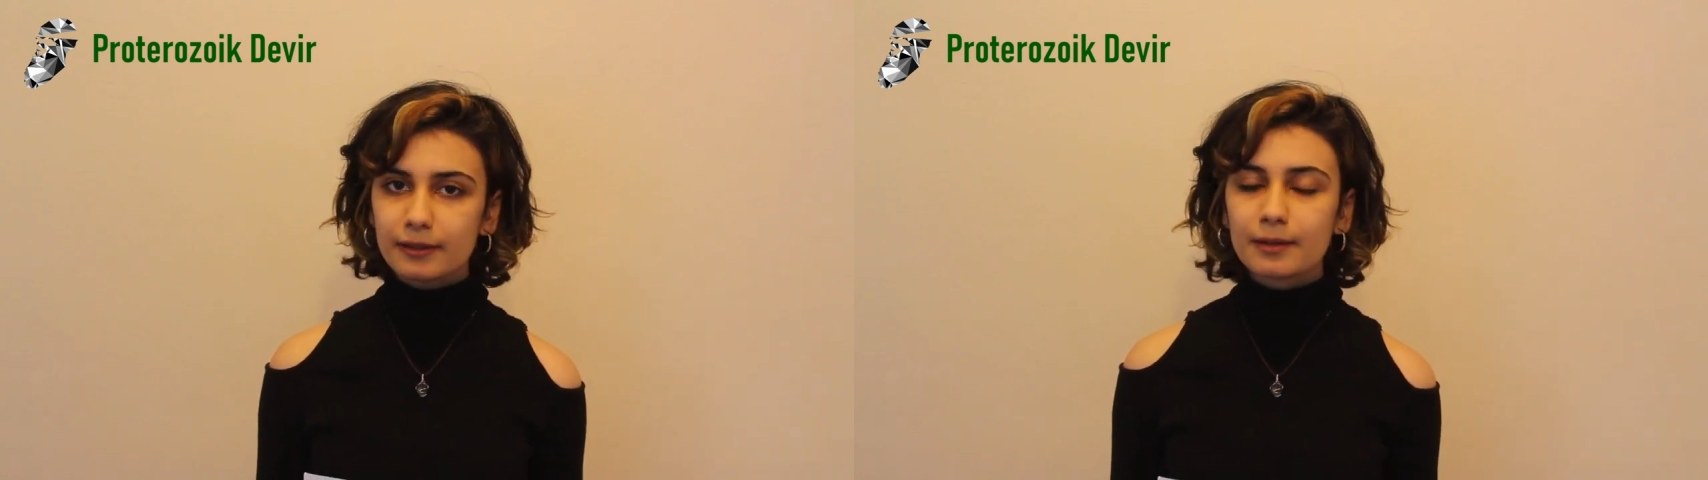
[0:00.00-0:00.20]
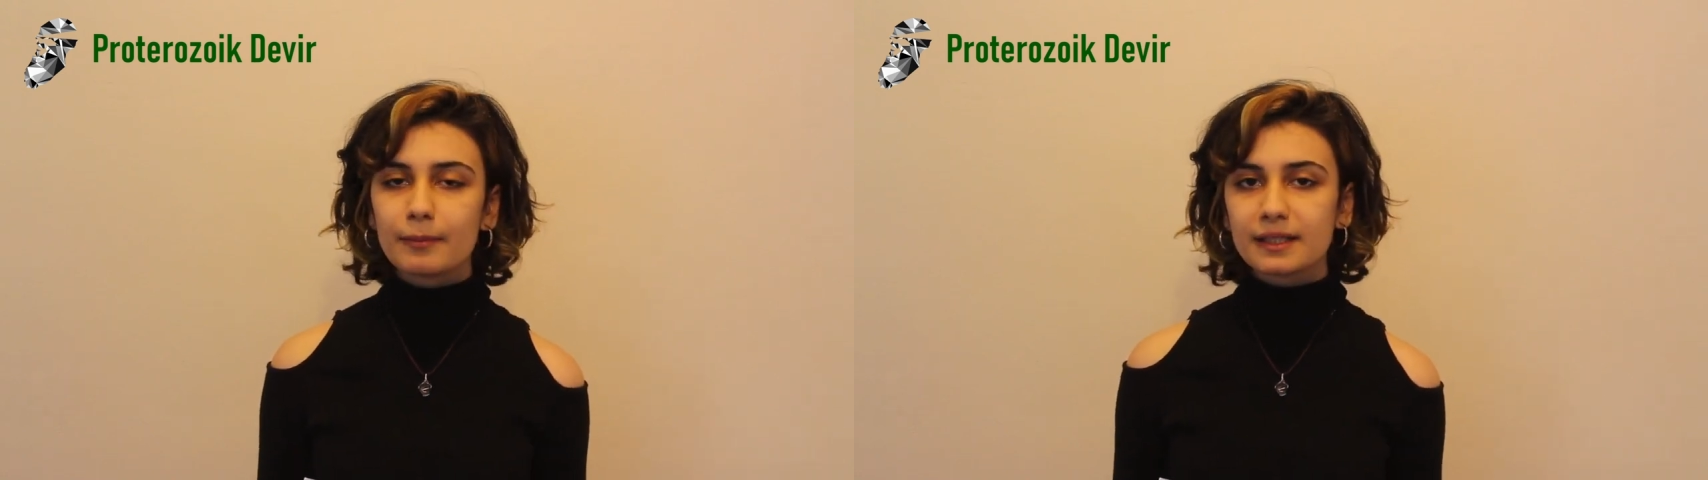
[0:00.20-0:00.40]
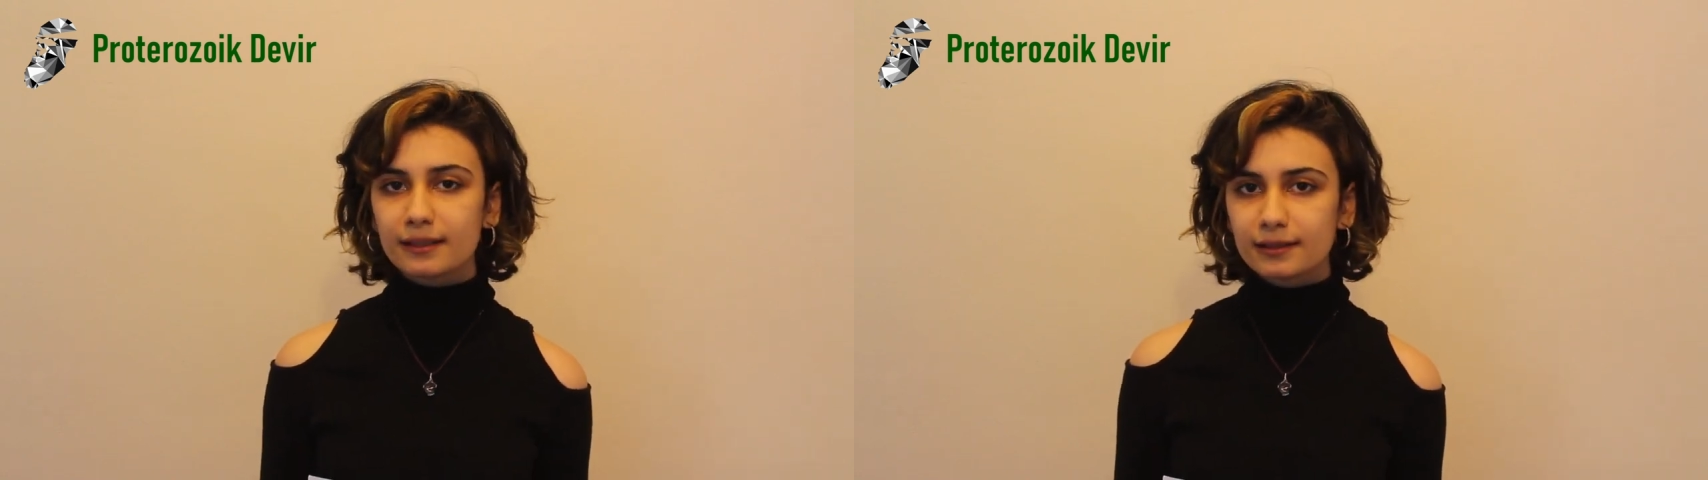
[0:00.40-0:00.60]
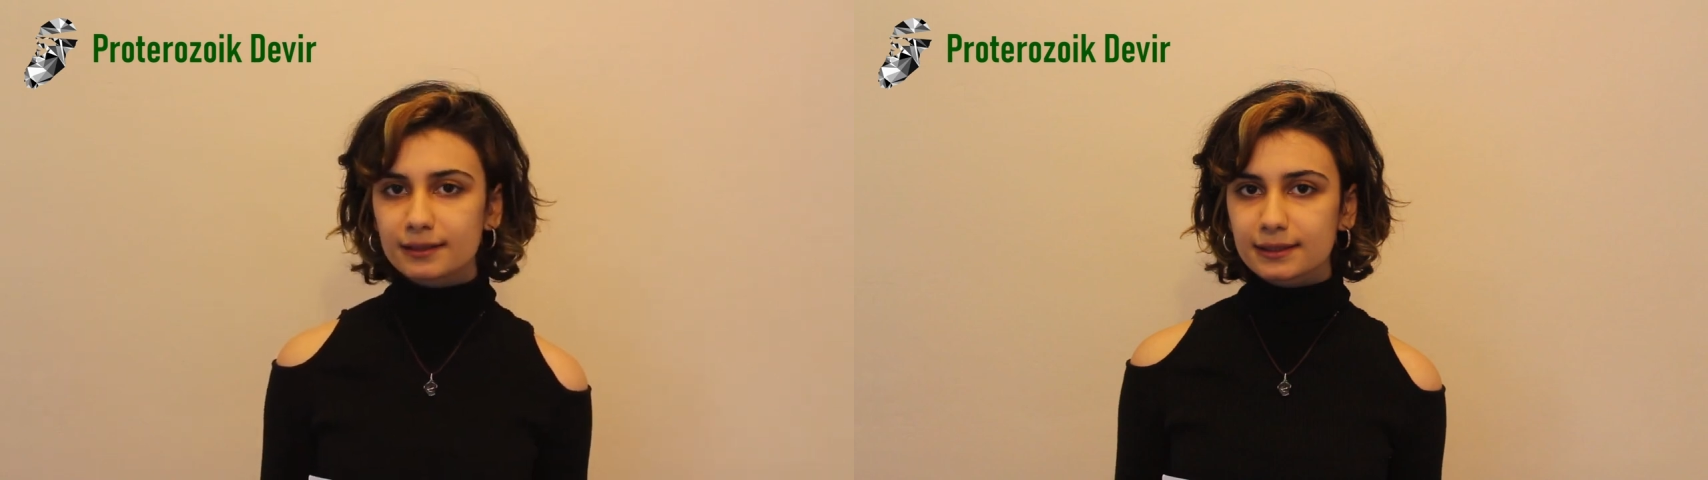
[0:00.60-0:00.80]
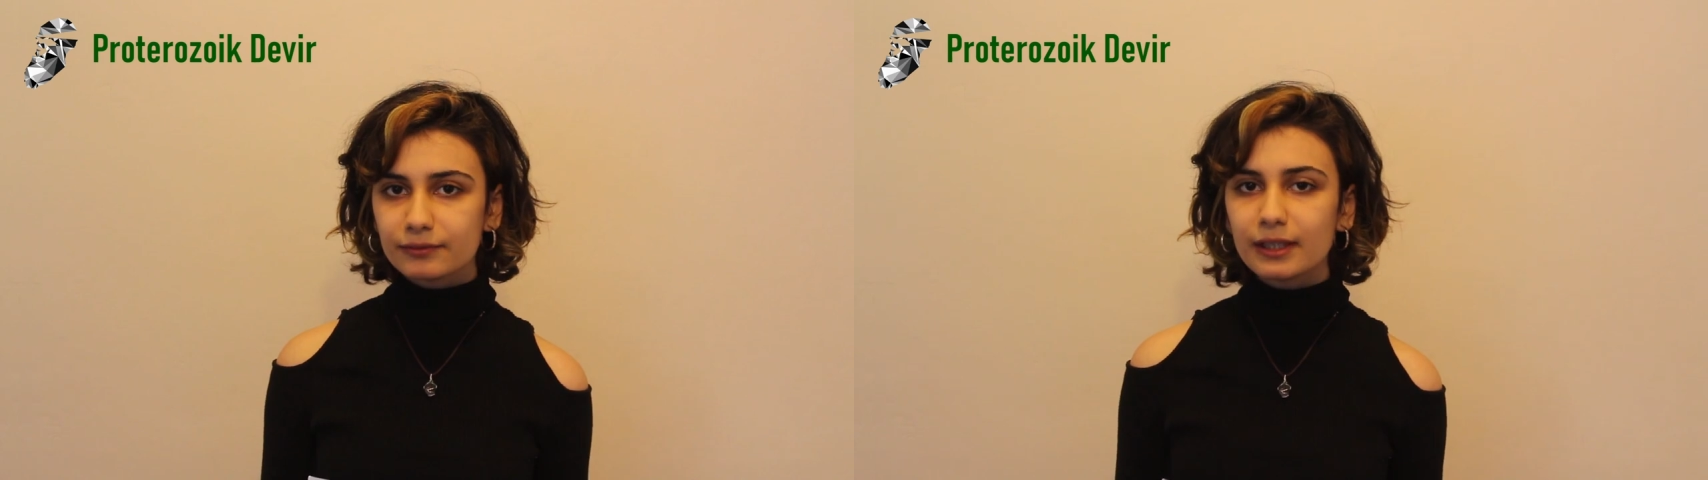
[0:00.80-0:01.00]
metan
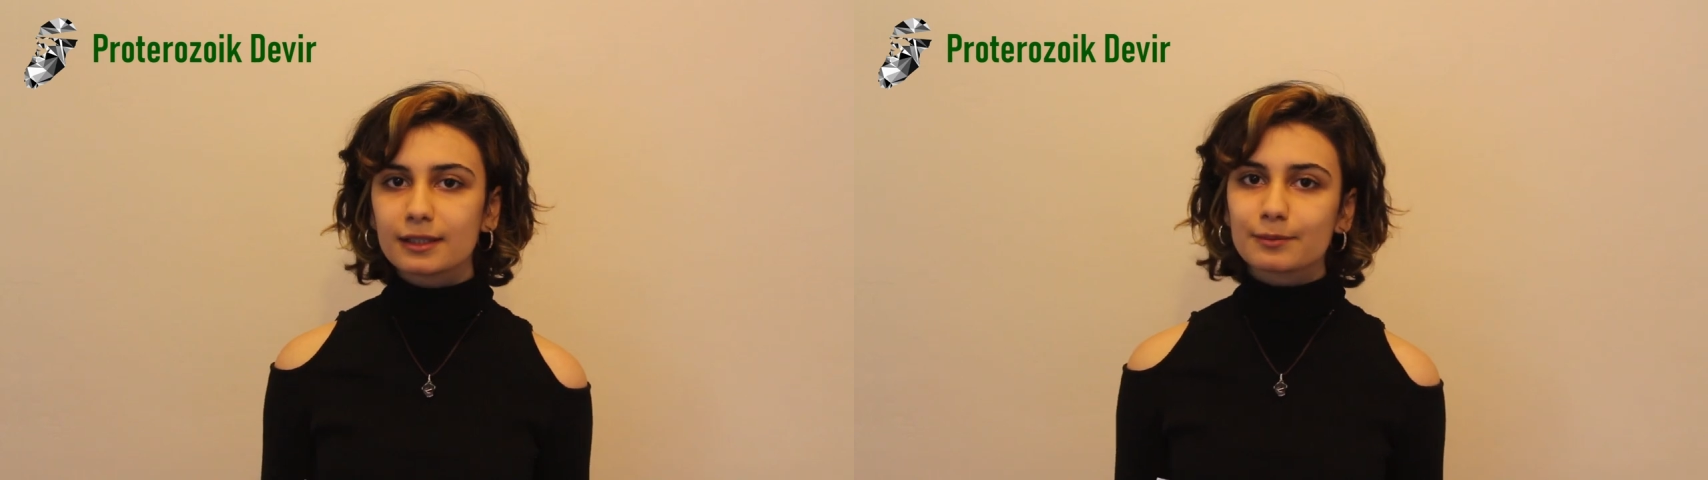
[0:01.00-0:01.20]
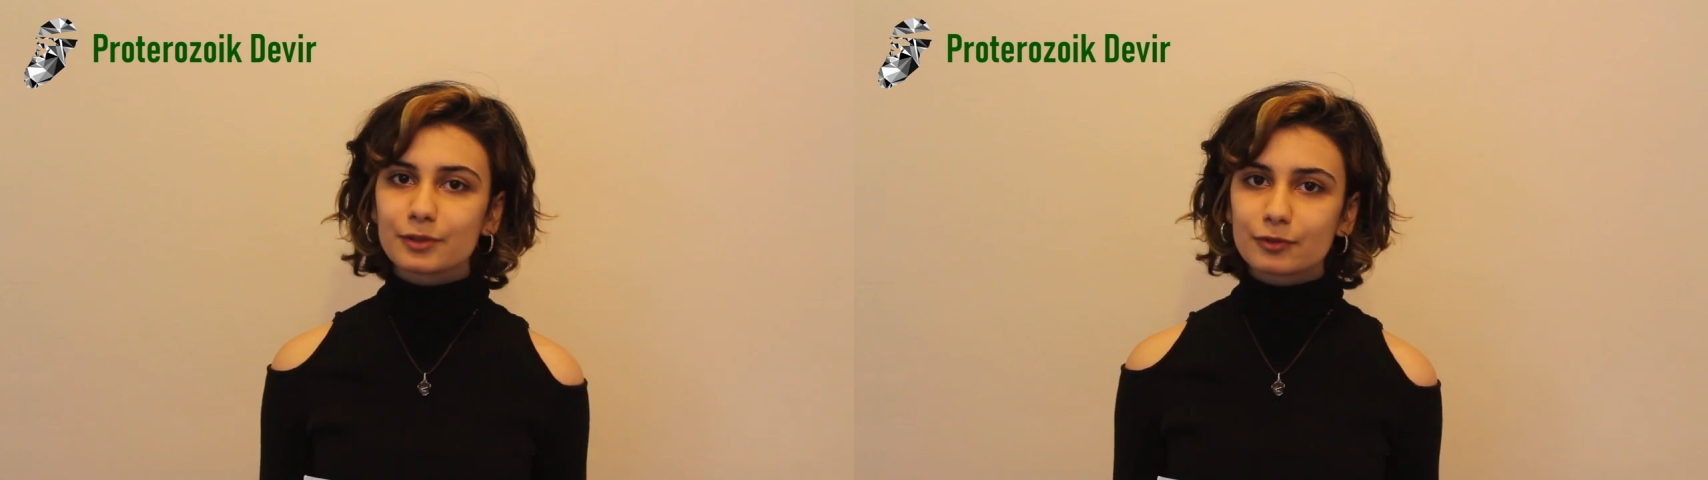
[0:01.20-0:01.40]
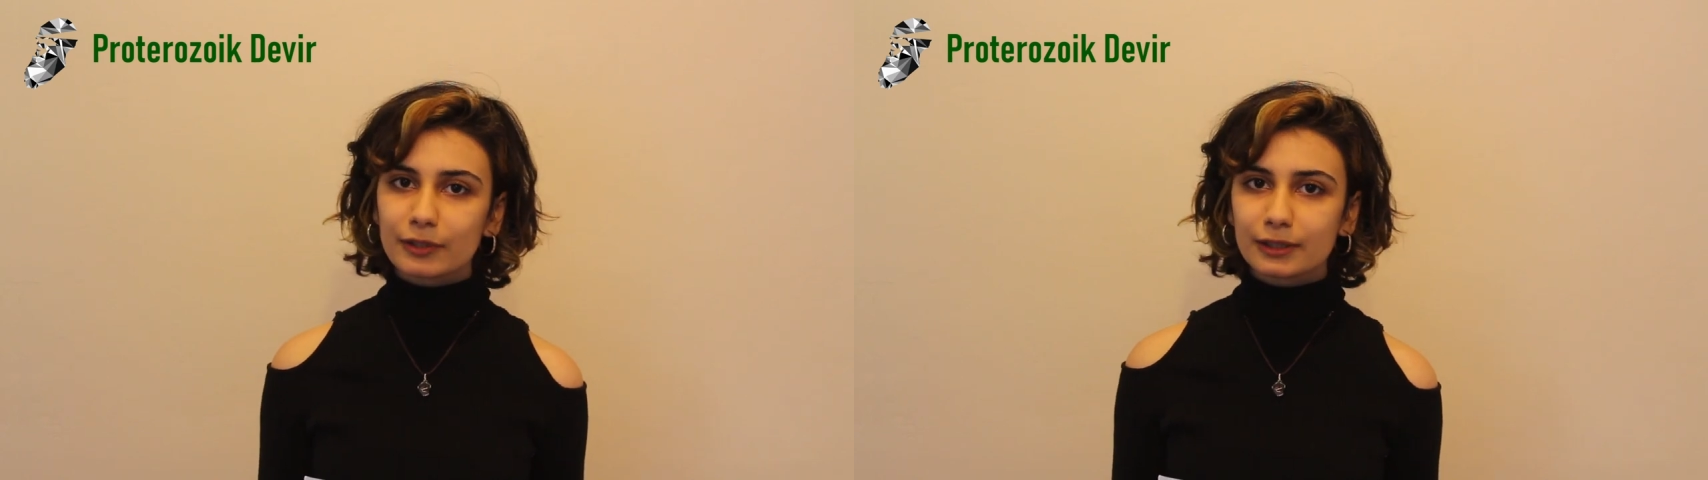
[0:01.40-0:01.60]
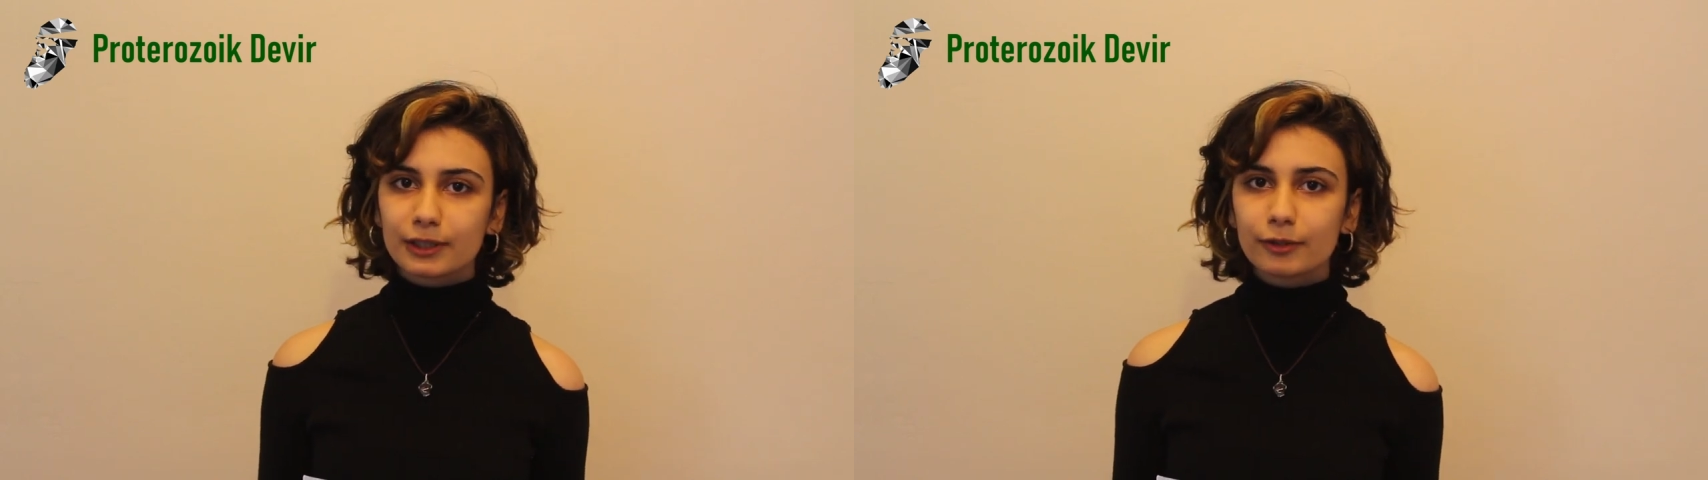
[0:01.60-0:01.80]
gazı ve atmosferdeki